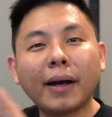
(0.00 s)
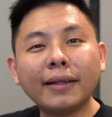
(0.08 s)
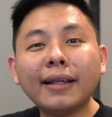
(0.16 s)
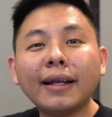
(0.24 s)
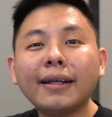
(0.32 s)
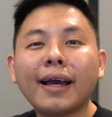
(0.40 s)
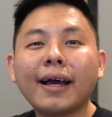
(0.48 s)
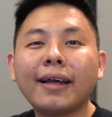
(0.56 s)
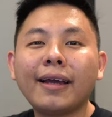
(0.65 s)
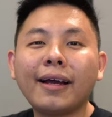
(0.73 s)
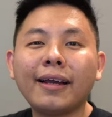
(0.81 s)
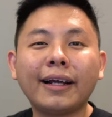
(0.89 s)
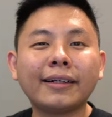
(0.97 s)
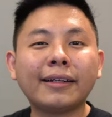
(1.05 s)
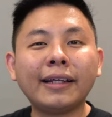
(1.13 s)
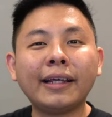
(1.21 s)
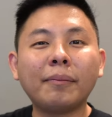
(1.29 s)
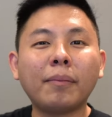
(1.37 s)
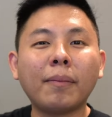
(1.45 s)
bandelnya ya yang
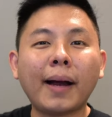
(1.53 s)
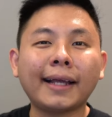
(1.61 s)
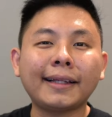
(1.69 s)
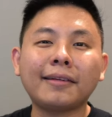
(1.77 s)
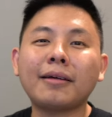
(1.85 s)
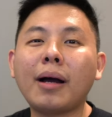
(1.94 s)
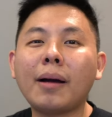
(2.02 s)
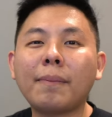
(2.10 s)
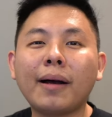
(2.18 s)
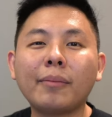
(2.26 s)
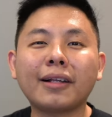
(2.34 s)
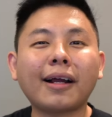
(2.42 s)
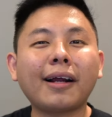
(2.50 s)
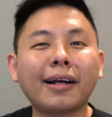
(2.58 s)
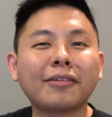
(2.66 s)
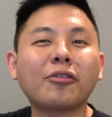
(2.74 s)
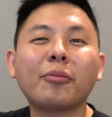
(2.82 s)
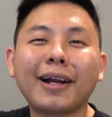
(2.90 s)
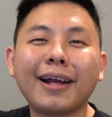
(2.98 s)
dipaketin sama apa? Misalkan kelas
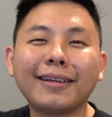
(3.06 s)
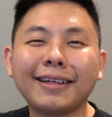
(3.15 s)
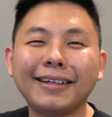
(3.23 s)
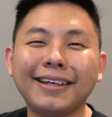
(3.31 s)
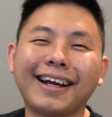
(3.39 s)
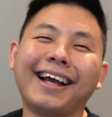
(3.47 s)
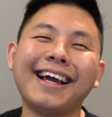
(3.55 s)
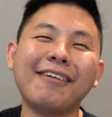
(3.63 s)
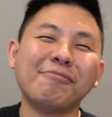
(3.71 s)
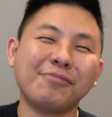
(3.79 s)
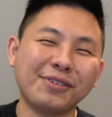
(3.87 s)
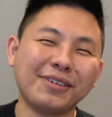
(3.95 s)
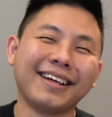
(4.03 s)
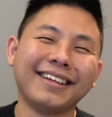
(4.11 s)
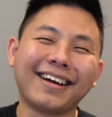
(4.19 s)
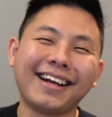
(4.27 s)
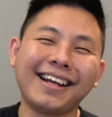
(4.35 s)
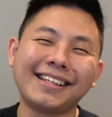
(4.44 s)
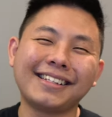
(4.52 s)
copywriting ya kan nyambung gitu
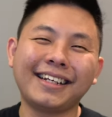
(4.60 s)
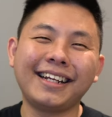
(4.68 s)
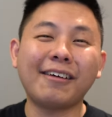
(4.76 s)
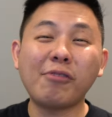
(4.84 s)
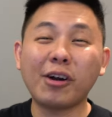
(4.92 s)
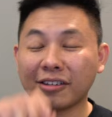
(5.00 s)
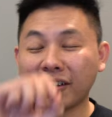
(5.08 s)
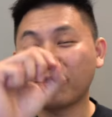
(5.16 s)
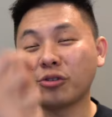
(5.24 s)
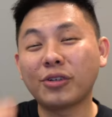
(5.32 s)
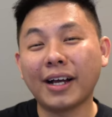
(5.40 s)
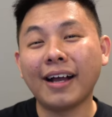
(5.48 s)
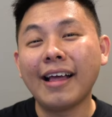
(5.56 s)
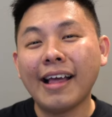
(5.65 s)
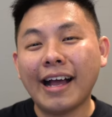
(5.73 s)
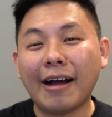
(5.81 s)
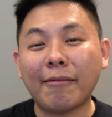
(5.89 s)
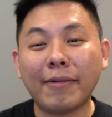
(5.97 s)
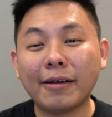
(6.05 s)
kan ya. Jadi kamu harus tahu juga
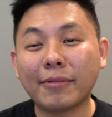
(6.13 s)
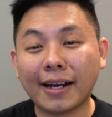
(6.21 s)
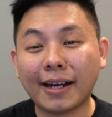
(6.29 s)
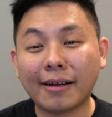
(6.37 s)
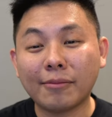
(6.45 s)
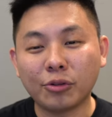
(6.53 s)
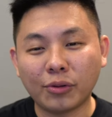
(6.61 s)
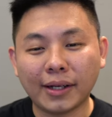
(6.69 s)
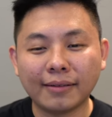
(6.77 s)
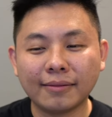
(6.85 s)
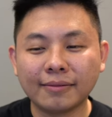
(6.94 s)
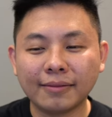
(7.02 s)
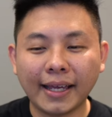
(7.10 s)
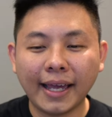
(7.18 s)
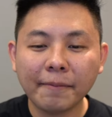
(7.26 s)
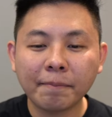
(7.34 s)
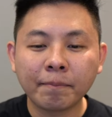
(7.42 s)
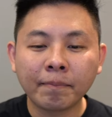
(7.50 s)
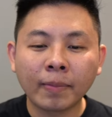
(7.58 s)
apa yang mereka butuhkan. Oke. Okay?
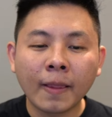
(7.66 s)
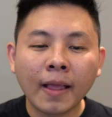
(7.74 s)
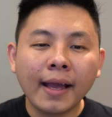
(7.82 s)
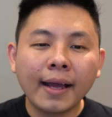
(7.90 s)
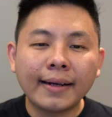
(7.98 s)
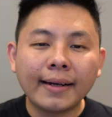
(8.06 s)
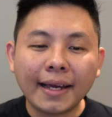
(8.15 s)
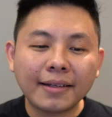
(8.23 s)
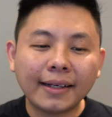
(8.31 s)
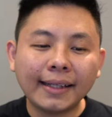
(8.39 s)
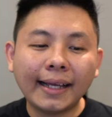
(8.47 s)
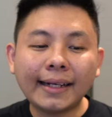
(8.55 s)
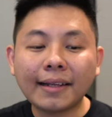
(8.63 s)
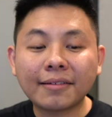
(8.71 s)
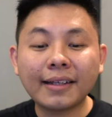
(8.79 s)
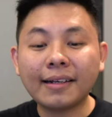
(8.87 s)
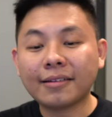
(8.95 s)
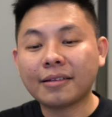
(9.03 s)
Mm-hmm. Next yang ketiga adalah sales